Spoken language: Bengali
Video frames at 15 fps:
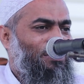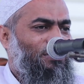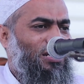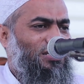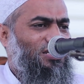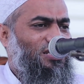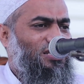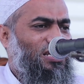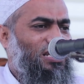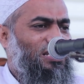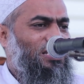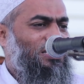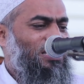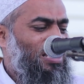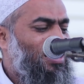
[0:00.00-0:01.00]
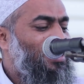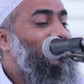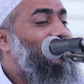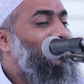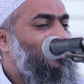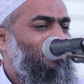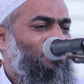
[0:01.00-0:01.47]
আমরা জিন্দিগি দিছি
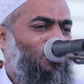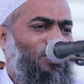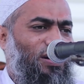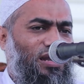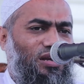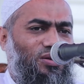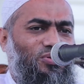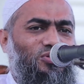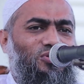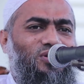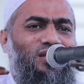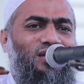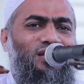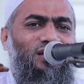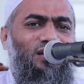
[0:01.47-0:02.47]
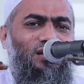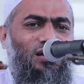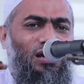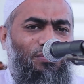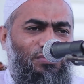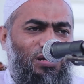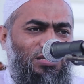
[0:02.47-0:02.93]
মোবাইলের ভিতরে
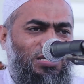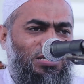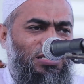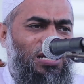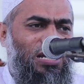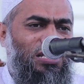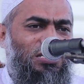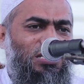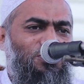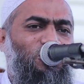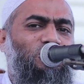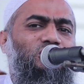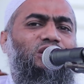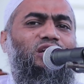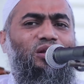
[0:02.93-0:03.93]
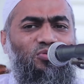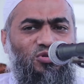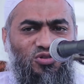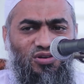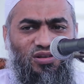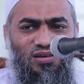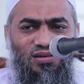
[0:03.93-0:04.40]
আমরা জিন্দিগি দিছি পত্রিকার
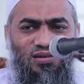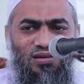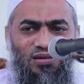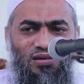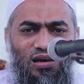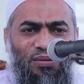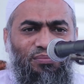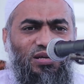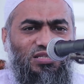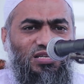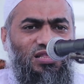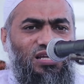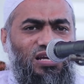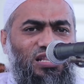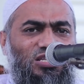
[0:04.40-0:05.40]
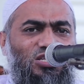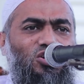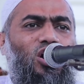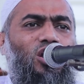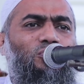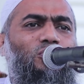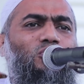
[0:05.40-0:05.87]
ভিতরে আমরা জিন্দিগি দিছি
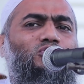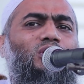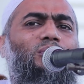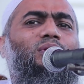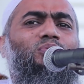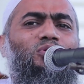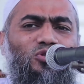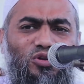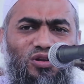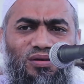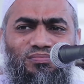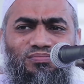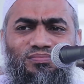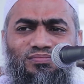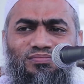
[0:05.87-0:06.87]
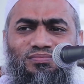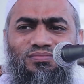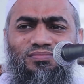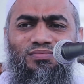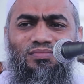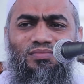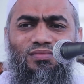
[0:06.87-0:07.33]
গল্প গুজবের ভিতরে
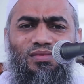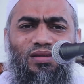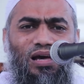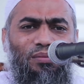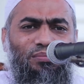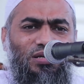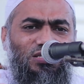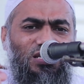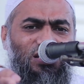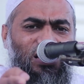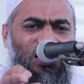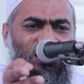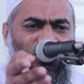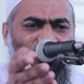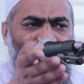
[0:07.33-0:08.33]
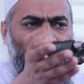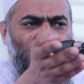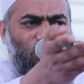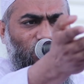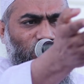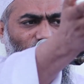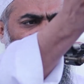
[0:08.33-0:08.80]
আমরা জিন্দিগি দিছি
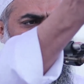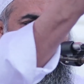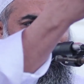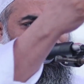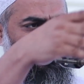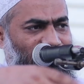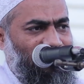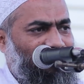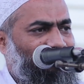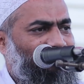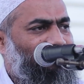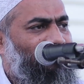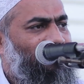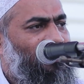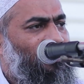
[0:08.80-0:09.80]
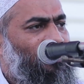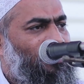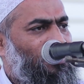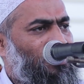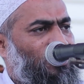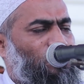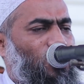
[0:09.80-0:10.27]
গল্প গুজবের ভিতরে
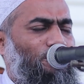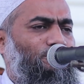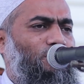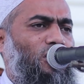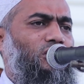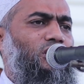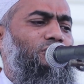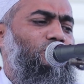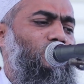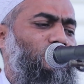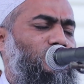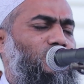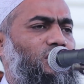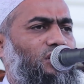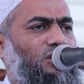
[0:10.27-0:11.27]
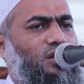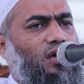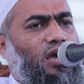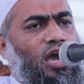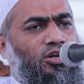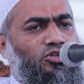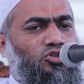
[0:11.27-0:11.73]
কমপক্ষে প্রতিদিন
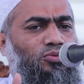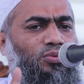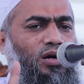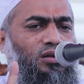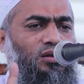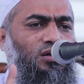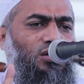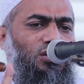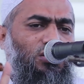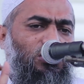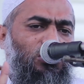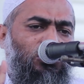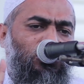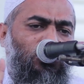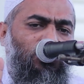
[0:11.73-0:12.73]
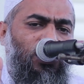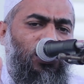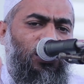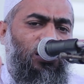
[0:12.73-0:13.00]
একশো বার ওই